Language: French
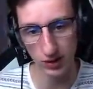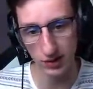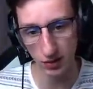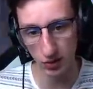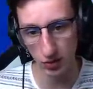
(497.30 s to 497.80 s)
cassé
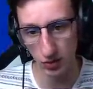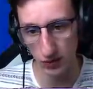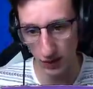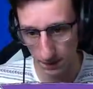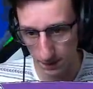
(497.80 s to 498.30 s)
les couilles de tout
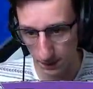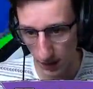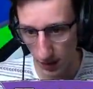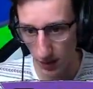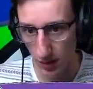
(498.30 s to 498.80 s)
refaire.
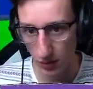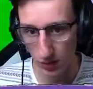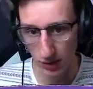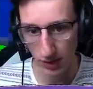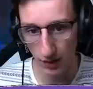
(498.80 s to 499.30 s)

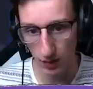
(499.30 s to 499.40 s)
Donc là,